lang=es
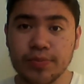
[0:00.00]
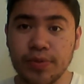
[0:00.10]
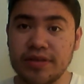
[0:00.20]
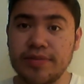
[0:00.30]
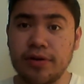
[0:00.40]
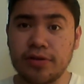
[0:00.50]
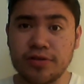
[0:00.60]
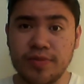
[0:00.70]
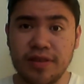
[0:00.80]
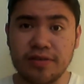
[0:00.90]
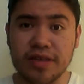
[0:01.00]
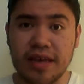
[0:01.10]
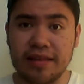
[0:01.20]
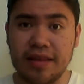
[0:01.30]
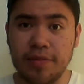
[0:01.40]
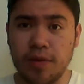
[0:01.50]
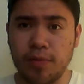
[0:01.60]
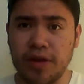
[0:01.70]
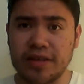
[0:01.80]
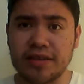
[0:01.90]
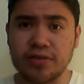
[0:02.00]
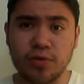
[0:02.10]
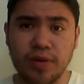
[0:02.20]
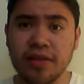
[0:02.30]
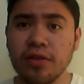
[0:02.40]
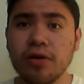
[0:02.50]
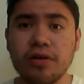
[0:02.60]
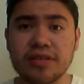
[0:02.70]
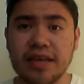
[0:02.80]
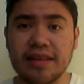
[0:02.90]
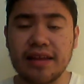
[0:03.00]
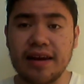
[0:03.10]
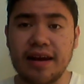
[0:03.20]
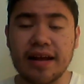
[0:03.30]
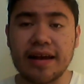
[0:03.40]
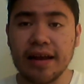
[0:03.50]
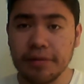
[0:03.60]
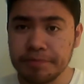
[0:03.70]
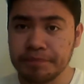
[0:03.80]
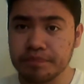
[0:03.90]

Puedes ver otros videos que también voy a estar subiendo o los que ya tenían en el canal.